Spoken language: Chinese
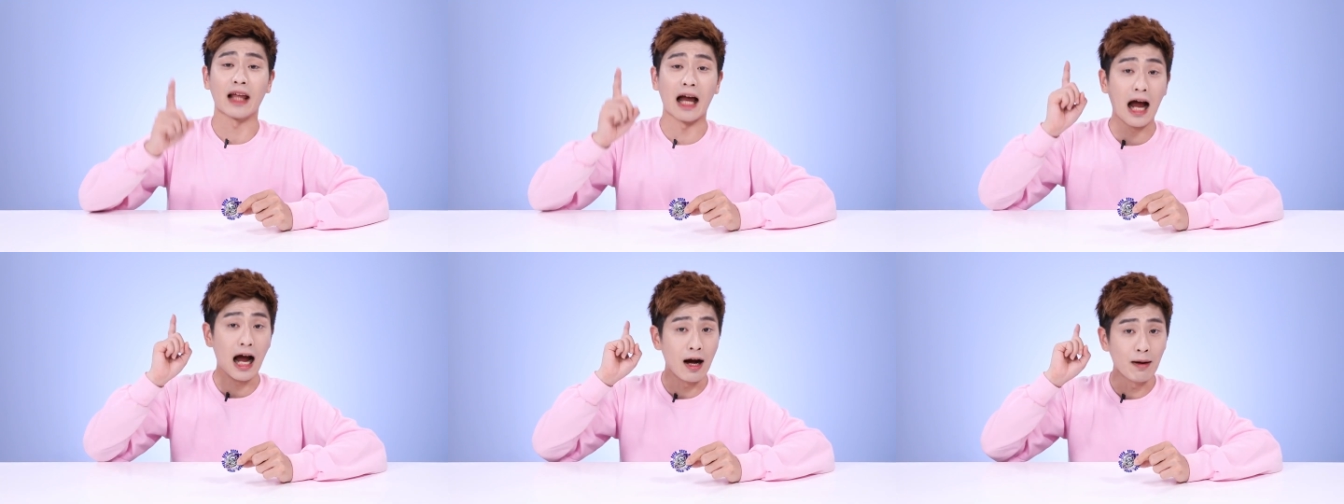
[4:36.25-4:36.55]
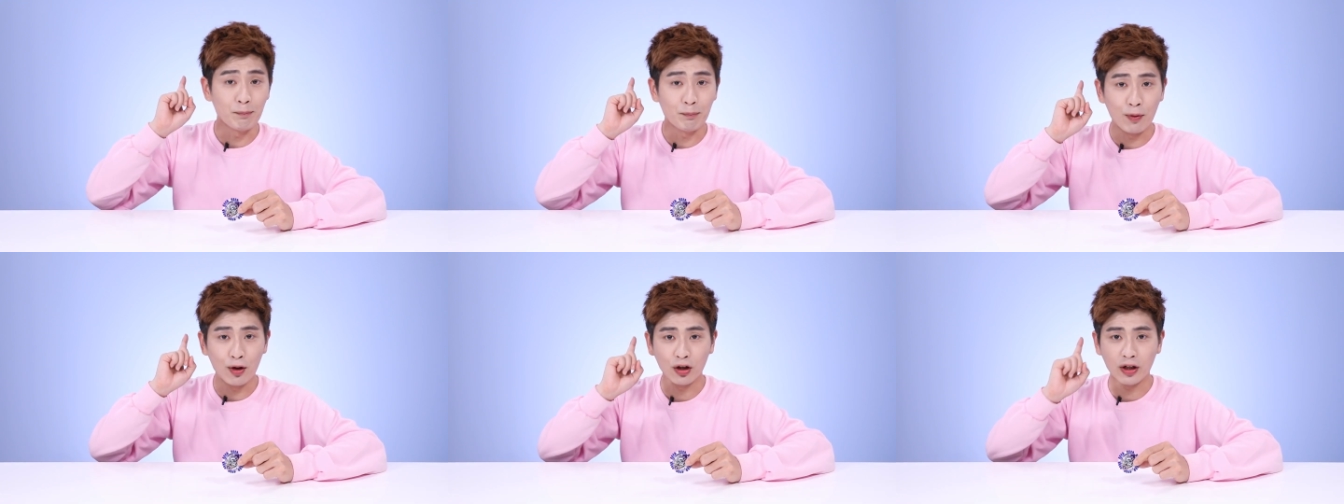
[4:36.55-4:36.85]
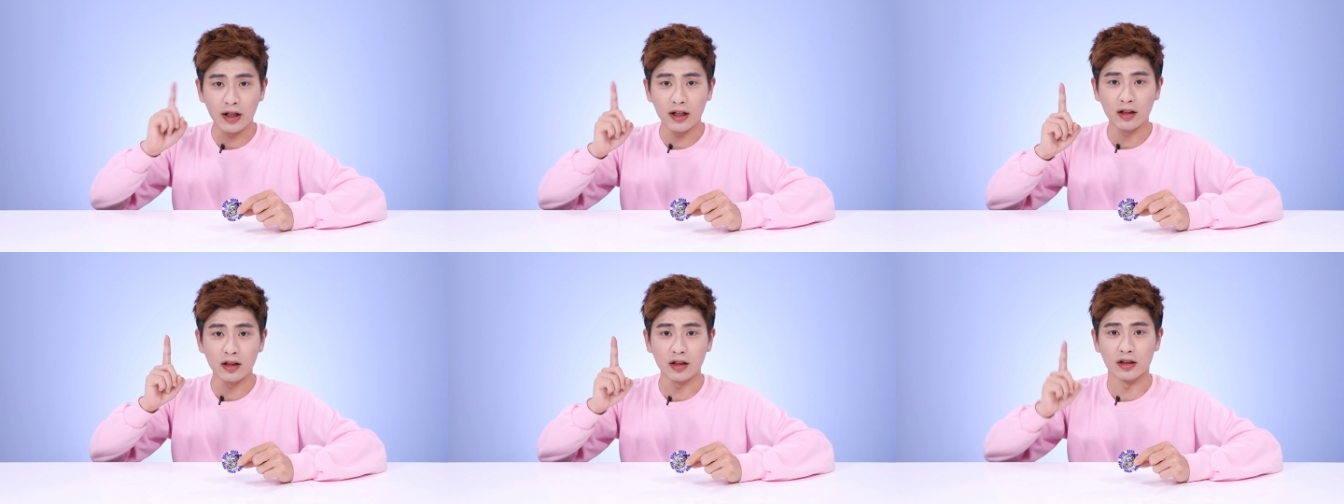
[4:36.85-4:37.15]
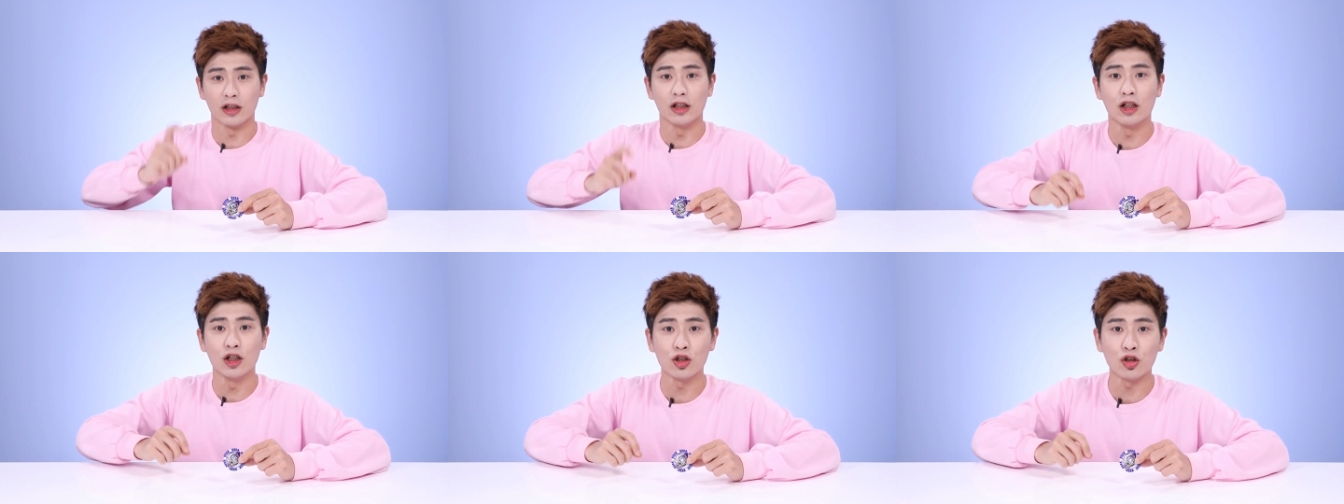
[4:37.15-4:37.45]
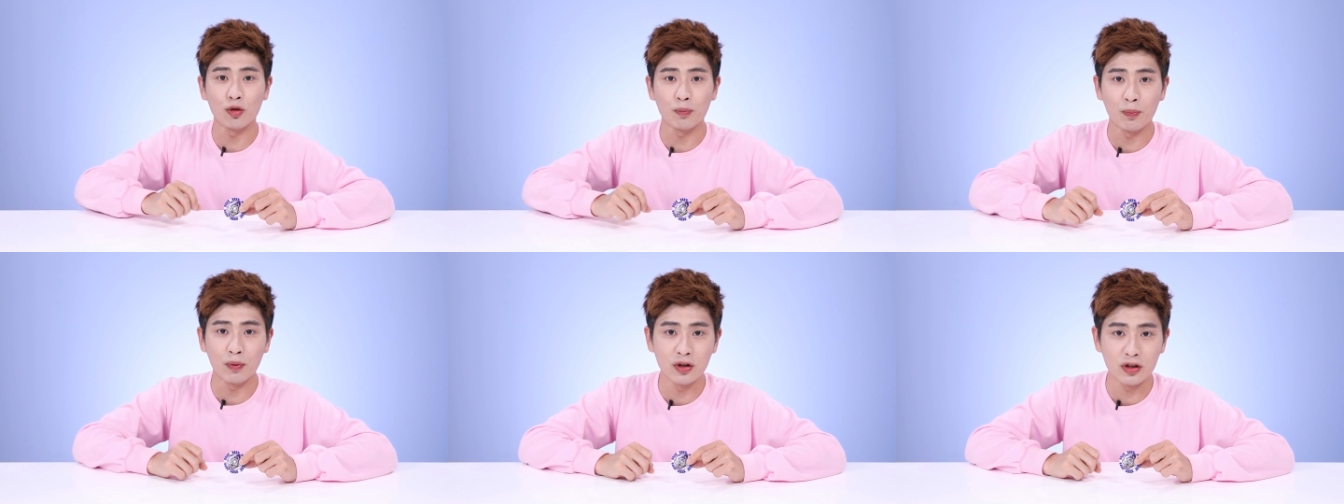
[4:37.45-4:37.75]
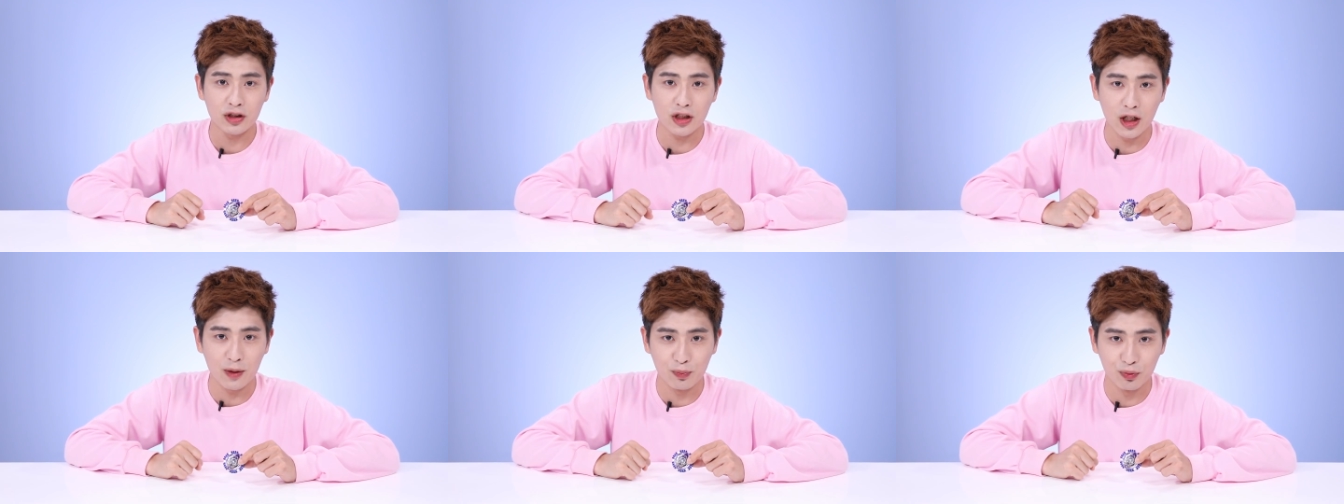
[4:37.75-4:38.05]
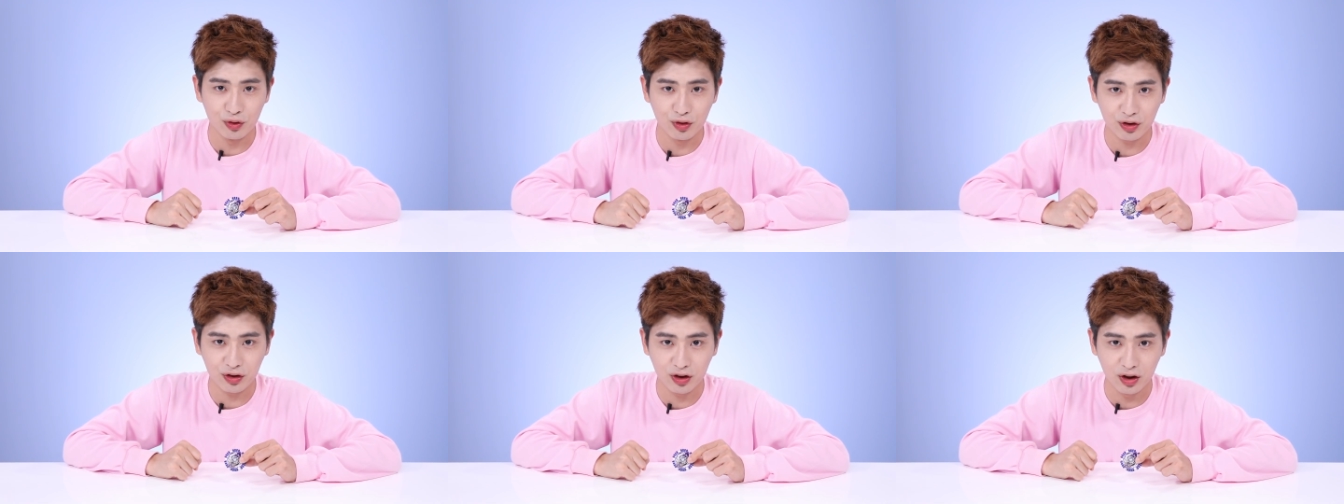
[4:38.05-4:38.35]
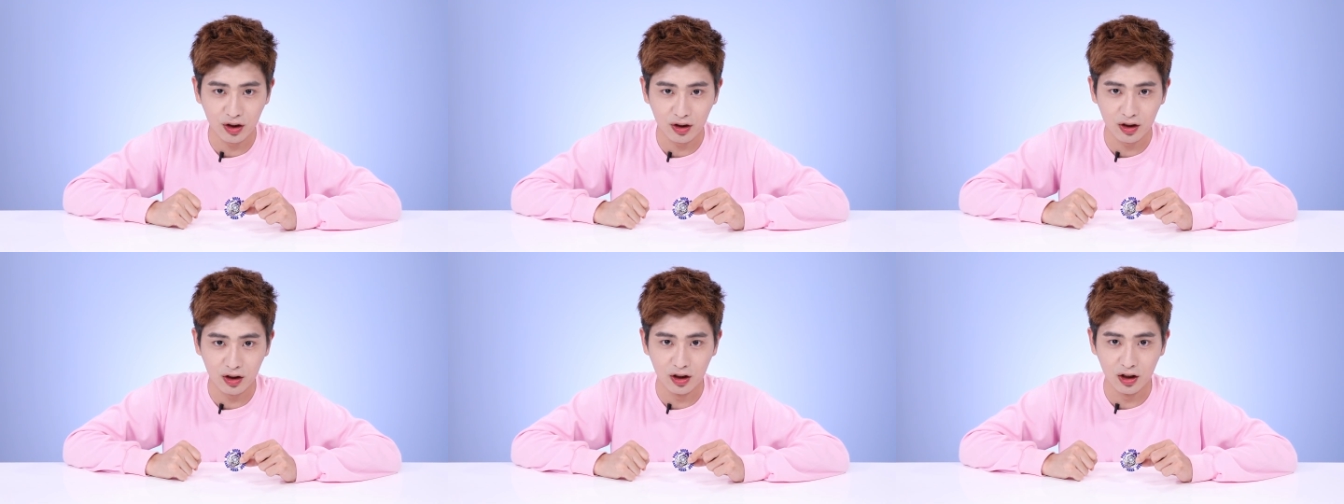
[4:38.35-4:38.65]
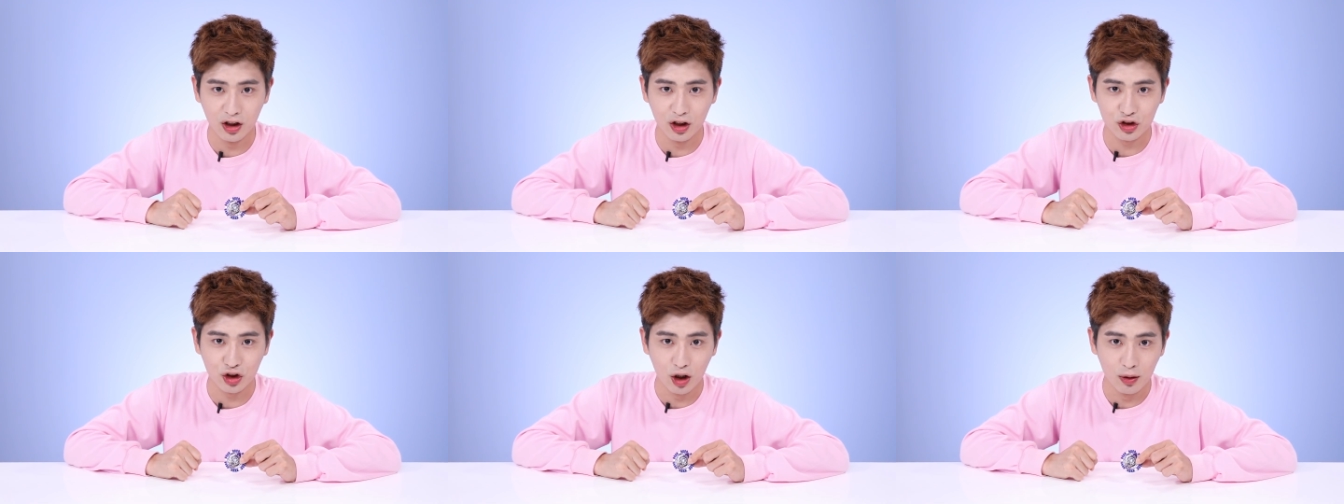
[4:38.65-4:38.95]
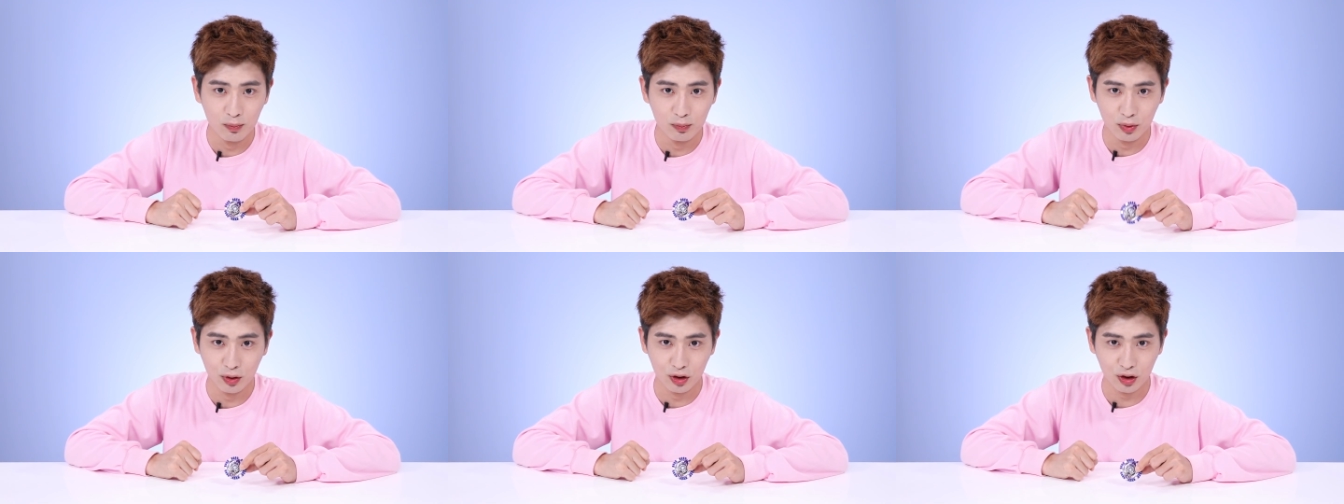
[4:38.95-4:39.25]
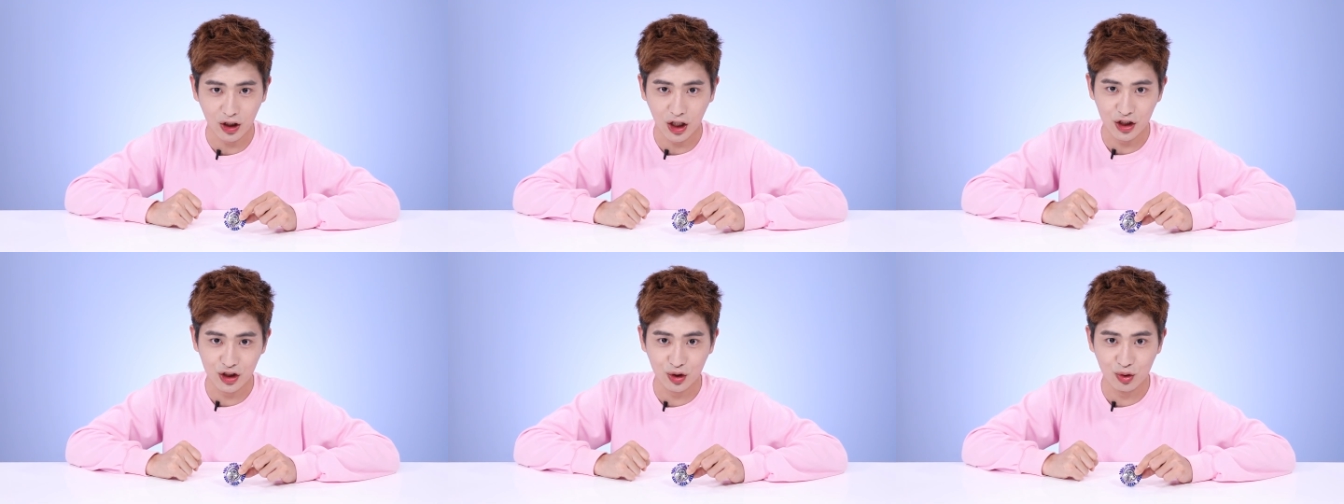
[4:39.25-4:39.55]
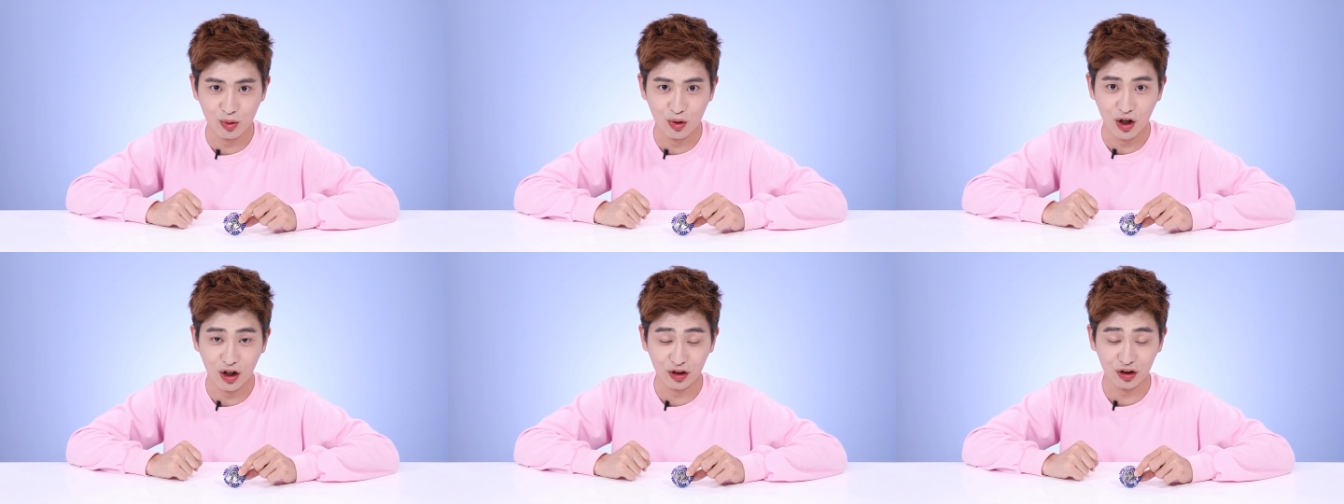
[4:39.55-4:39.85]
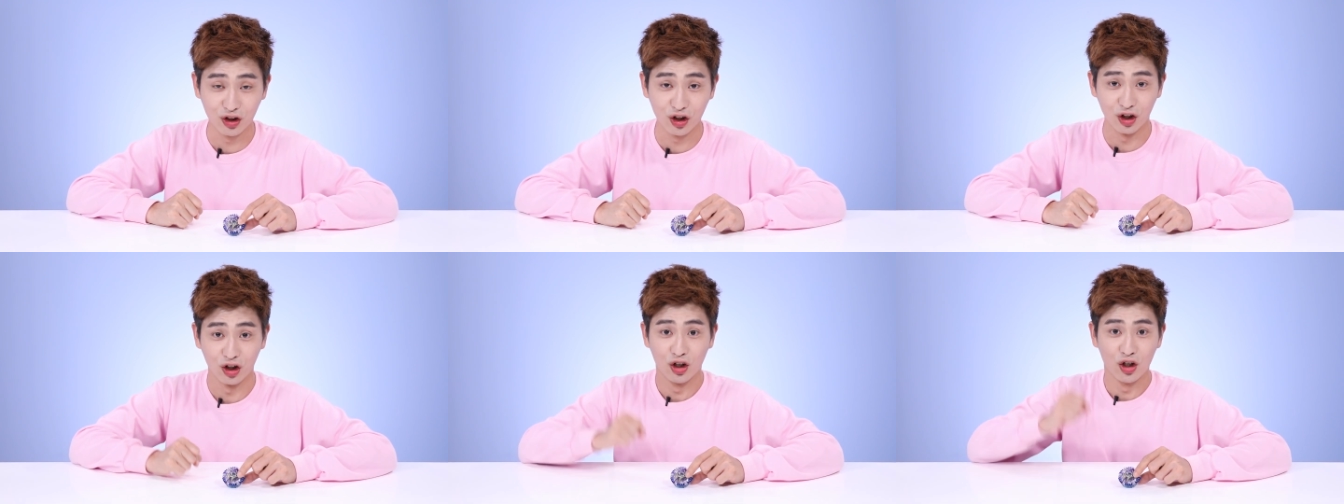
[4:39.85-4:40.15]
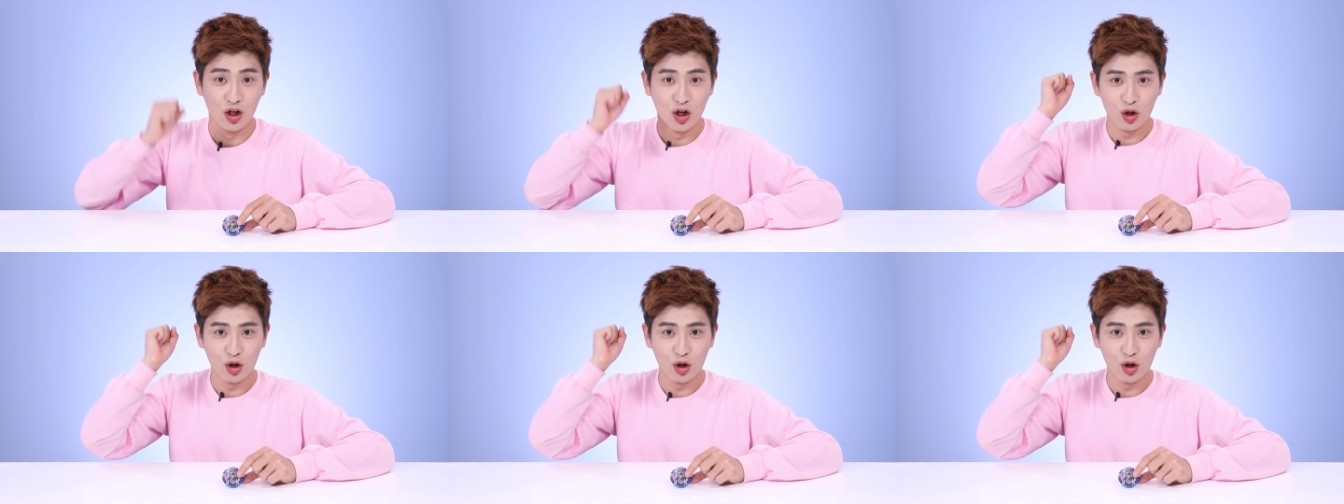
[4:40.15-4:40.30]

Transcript: 没关系，江一会多准备几个第七代的惊喜盲盒，